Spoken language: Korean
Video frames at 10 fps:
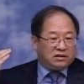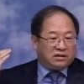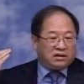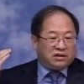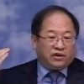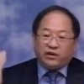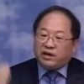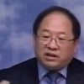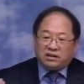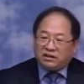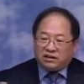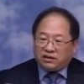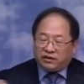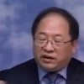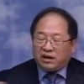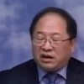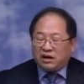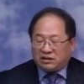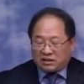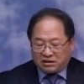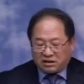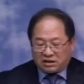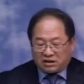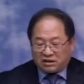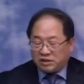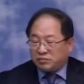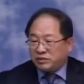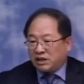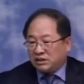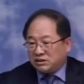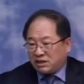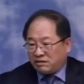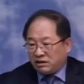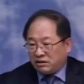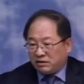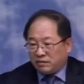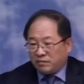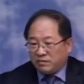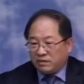이게 여행이 여행 간다는 게 쉽지 않은 상황인 거예요.